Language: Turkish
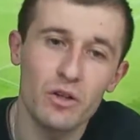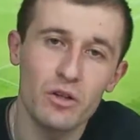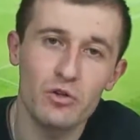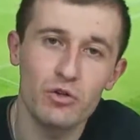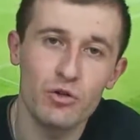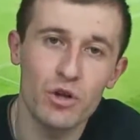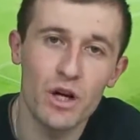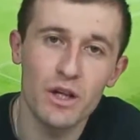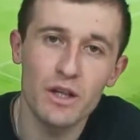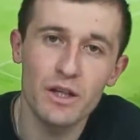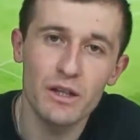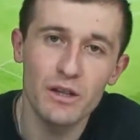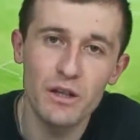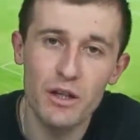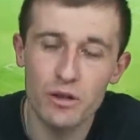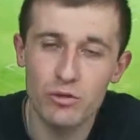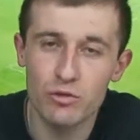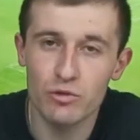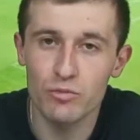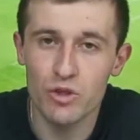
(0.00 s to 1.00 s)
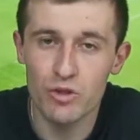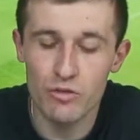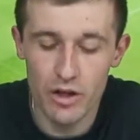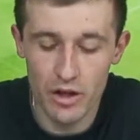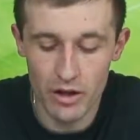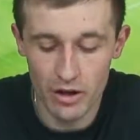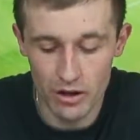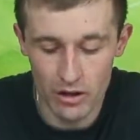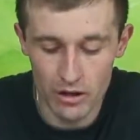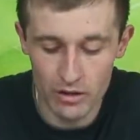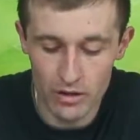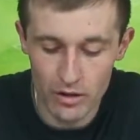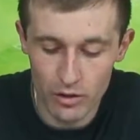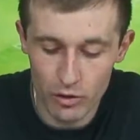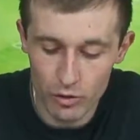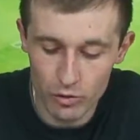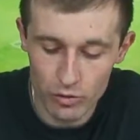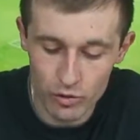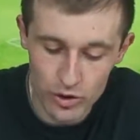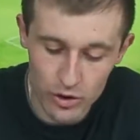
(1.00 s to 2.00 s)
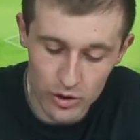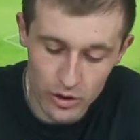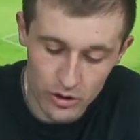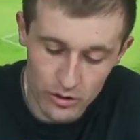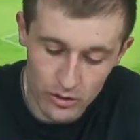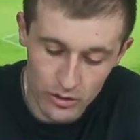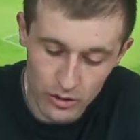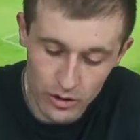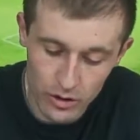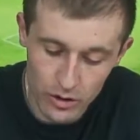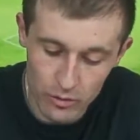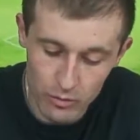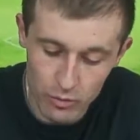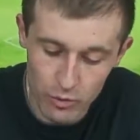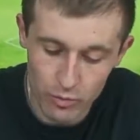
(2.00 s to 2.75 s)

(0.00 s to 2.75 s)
şu an lider durumda ve arada oldukça e,